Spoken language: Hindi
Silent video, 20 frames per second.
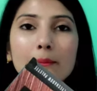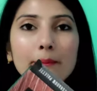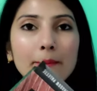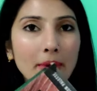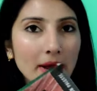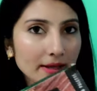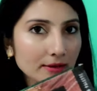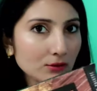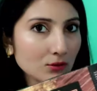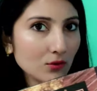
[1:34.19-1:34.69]

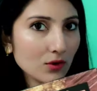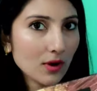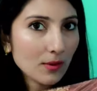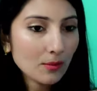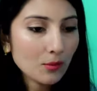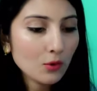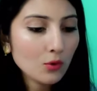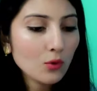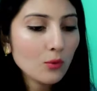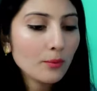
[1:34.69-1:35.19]
मैं इसको
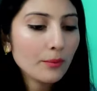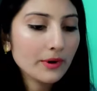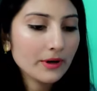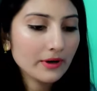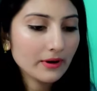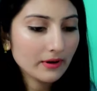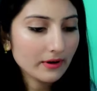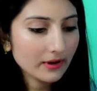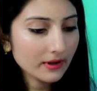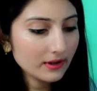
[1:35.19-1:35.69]
आपको ओपन
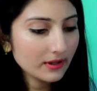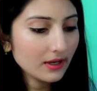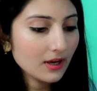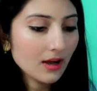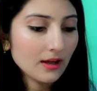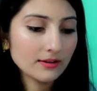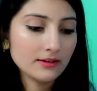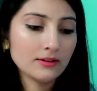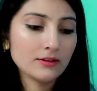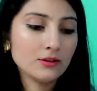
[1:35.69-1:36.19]
करके
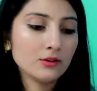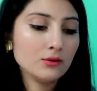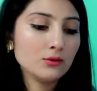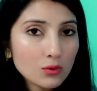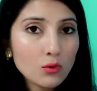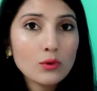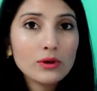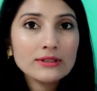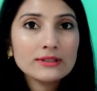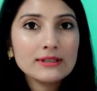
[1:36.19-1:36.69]
दिखा देती
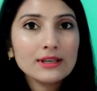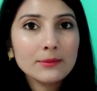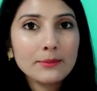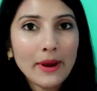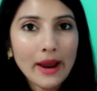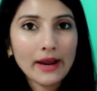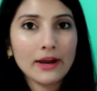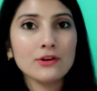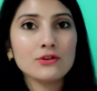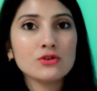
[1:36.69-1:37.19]
हूँ इसकी
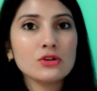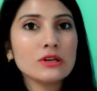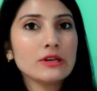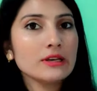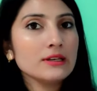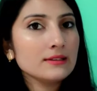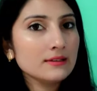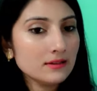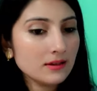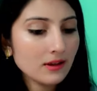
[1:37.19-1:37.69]
पैकेजिंग
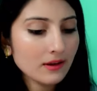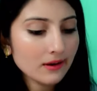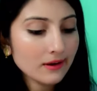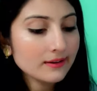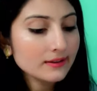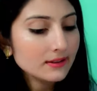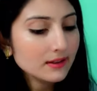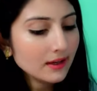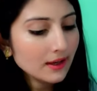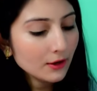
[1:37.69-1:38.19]
इस तरह
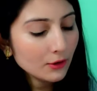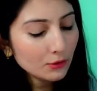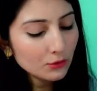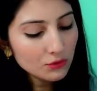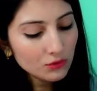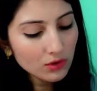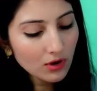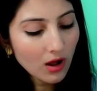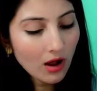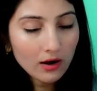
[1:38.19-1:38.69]
से है कुछ
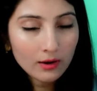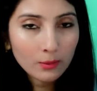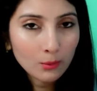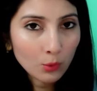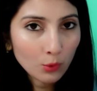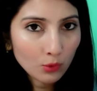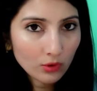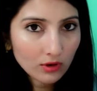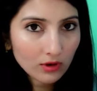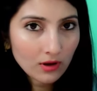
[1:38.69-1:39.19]

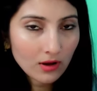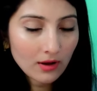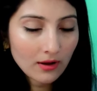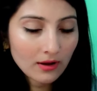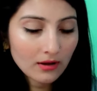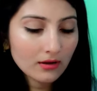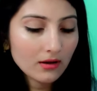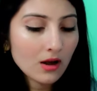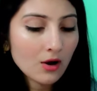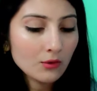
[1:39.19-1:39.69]
कार्डबोर्ड का
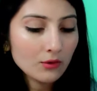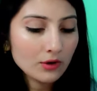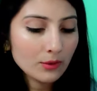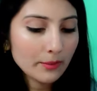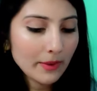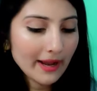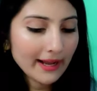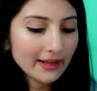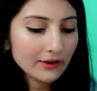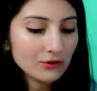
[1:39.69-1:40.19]
आउट ऑफ
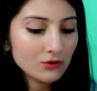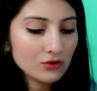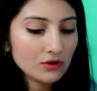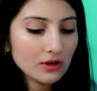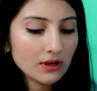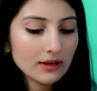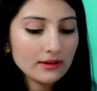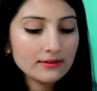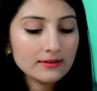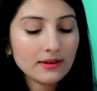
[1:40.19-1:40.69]
पैकेजिंग
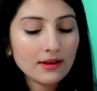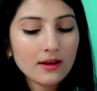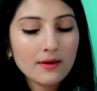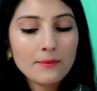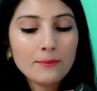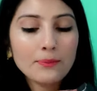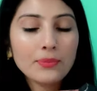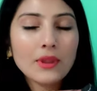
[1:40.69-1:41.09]
है इसका